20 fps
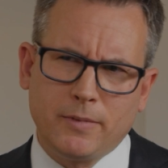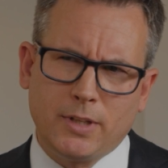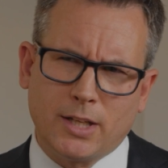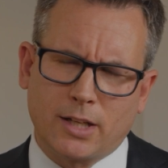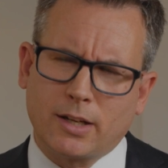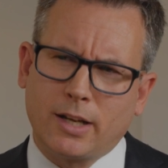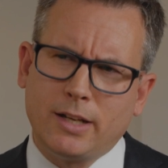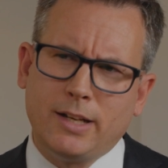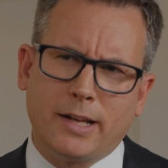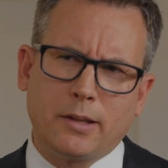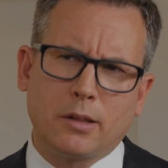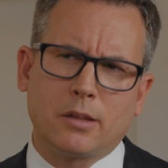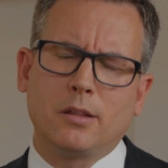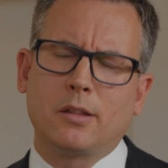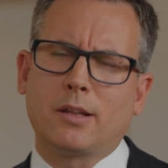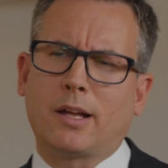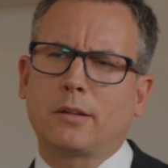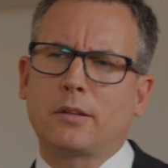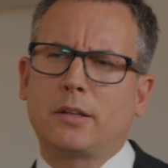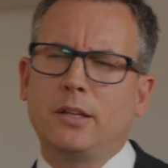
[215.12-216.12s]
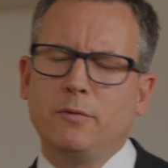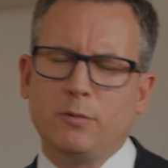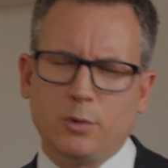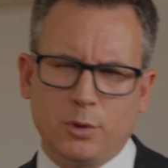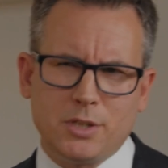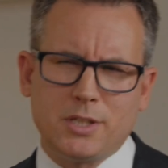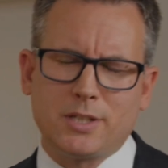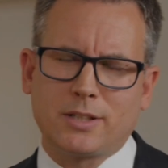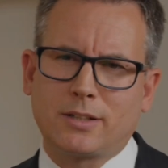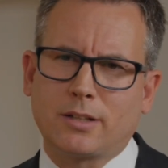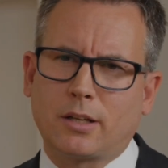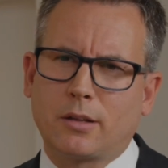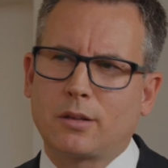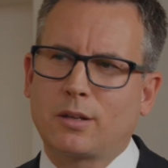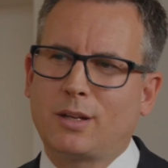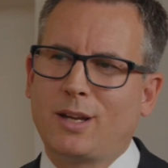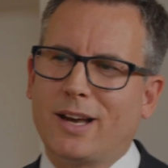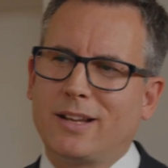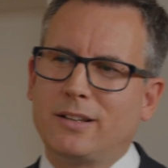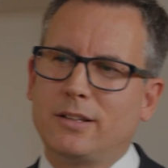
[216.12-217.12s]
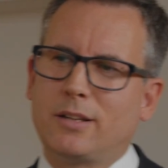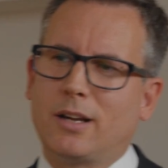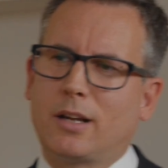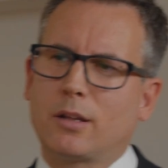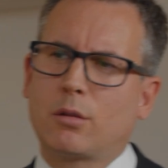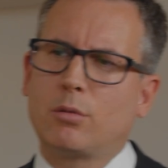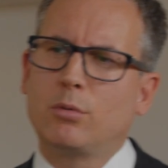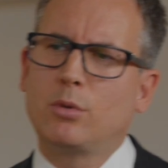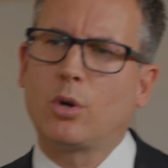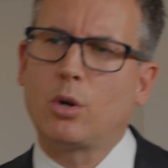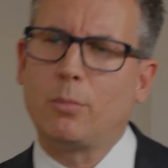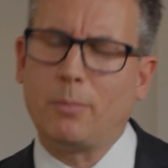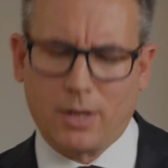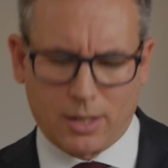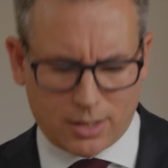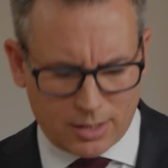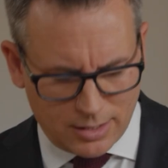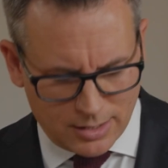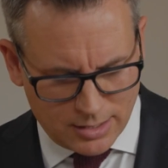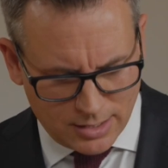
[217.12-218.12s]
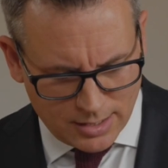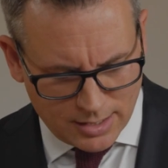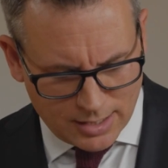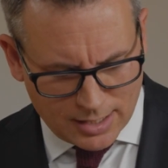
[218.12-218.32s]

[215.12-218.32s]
Ja, deinen letzten Satz, den würde ich ganz gerne dazu nochmal